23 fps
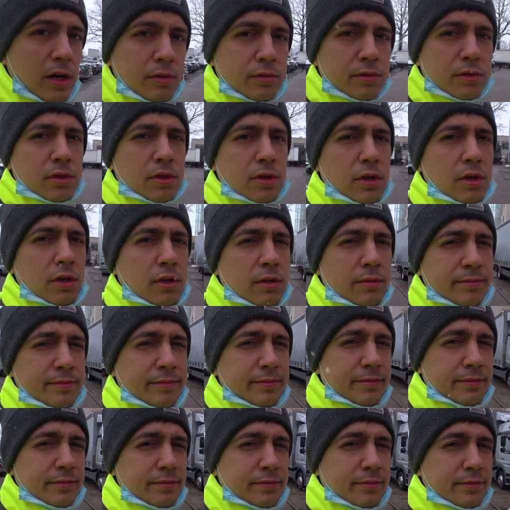autko,
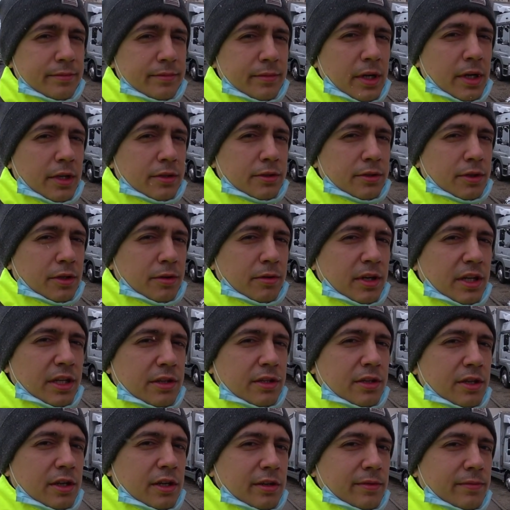bardzo
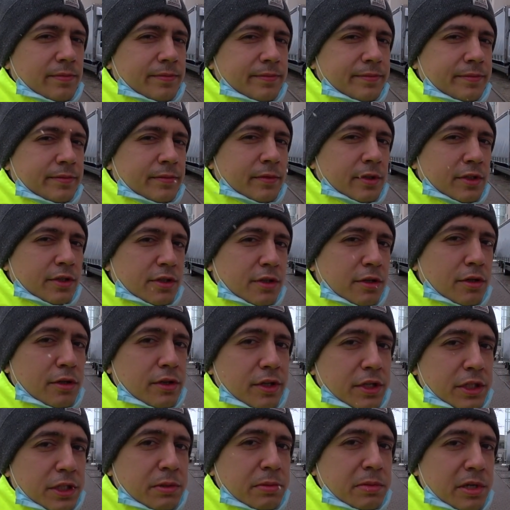ładnie,
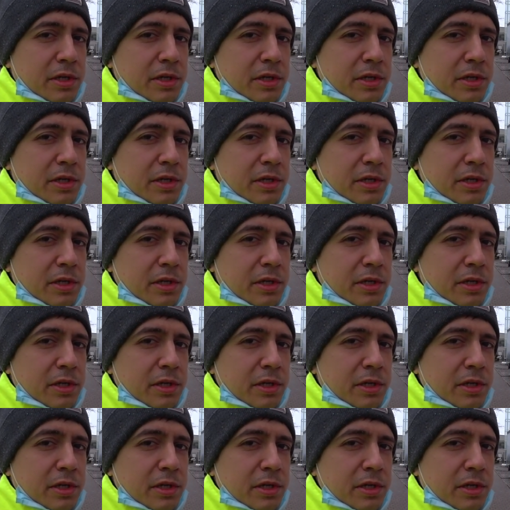zgodnie z